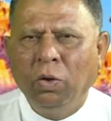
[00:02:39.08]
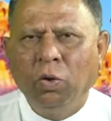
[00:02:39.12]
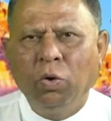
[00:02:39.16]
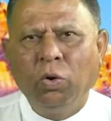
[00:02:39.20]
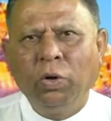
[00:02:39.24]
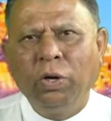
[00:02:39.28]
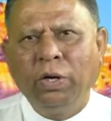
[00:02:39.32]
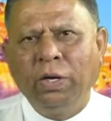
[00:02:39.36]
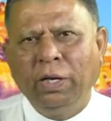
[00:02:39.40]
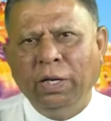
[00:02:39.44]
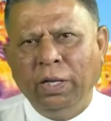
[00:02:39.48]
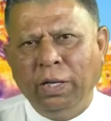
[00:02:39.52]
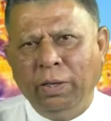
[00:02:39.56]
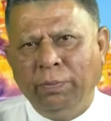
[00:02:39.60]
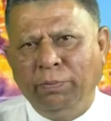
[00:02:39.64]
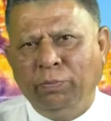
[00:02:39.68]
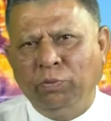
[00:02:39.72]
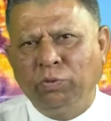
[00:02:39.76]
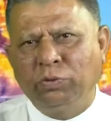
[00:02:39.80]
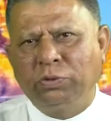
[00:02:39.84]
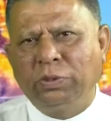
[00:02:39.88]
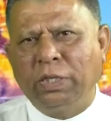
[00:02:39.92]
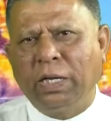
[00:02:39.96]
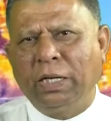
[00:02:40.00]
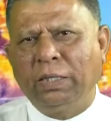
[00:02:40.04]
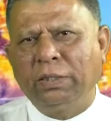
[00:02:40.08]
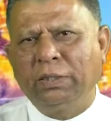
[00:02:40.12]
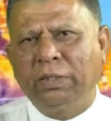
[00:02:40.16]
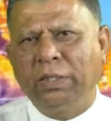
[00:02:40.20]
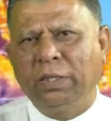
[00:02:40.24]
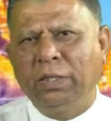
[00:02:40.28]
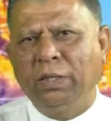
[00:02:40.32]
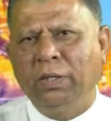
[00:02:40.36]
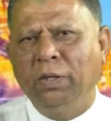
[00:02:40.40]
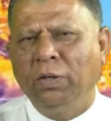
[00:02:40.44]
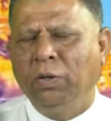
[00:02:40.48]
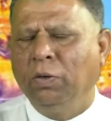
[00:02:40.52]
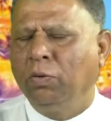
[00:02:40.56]
और रियल पुरुषार्थ
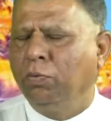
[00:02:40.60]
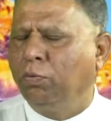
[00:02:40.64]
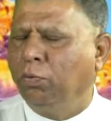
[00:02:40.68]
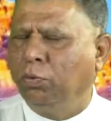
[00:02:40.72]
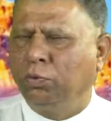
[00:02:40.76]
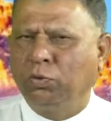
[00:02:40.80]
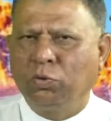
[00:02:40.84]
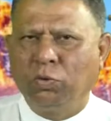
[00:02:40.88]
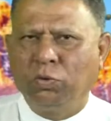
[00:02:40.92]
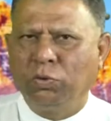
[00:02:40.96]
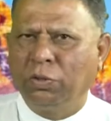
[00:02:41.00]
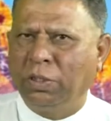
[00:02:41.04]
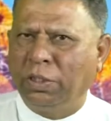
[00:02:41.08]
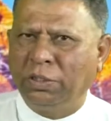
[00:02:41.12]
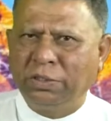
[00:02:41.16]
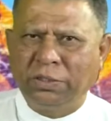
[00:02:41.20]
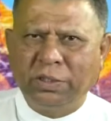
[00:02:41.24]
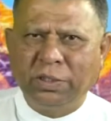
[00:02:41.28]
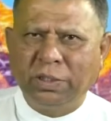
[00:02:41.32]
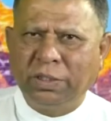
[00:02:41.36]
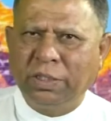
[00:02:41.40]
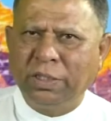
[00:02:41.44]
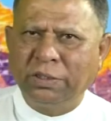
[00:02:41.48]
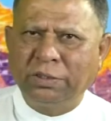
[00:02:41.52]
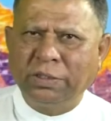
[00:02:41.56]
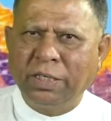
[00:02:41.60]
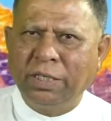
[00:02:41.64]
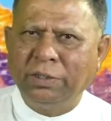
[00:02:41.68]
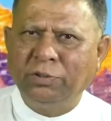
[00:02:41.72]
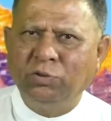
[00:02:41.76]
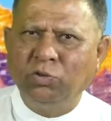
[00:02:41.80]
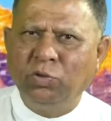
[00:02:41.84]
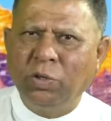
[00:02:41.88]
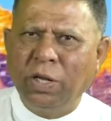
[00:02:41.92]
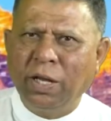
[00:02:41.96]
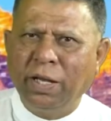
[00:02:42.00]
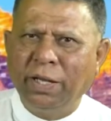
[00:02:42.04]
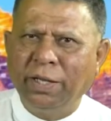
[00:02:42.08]
है वो तो दृष्टि के साथ
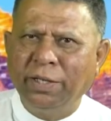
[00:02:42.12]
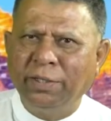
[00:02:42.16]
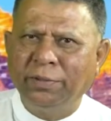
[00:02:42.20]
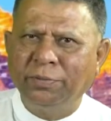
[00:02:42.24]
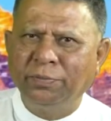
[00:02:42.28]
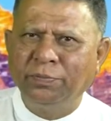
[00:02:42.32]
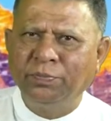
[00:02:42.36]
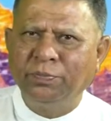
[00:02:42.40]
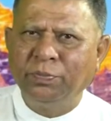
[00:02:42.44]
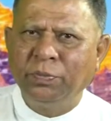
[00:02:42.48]
जुड़ा है